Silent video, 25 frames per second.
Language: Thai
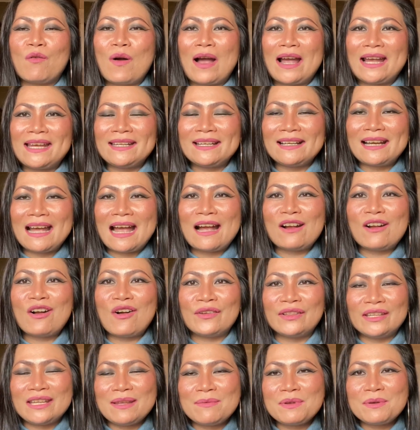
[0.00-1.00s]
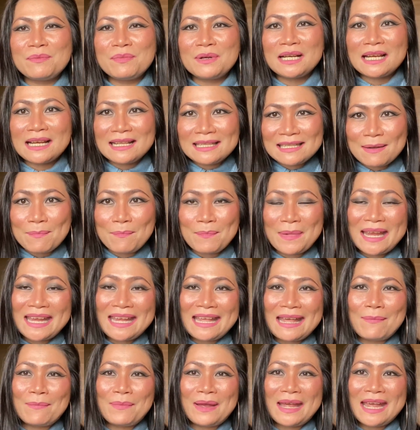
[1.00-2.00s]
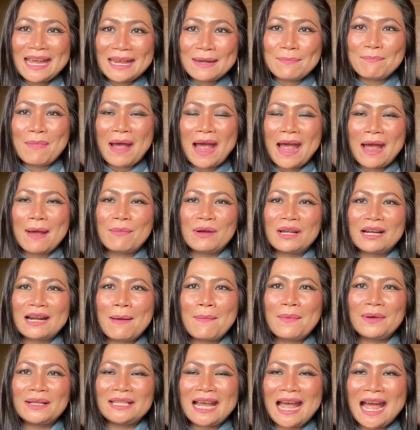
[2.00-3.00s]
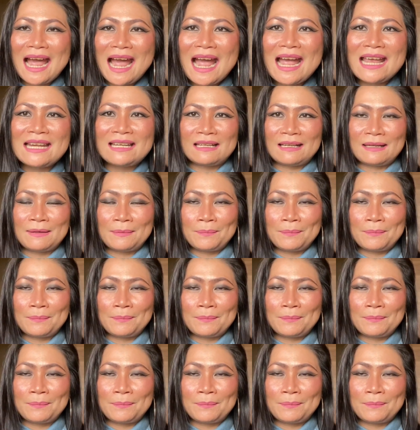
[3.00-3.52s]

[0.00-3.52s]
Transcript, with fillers: ไว้นะคะก่อนที่เพื่อนๆจะไปเก็บเห็ดป่ามารับประทาน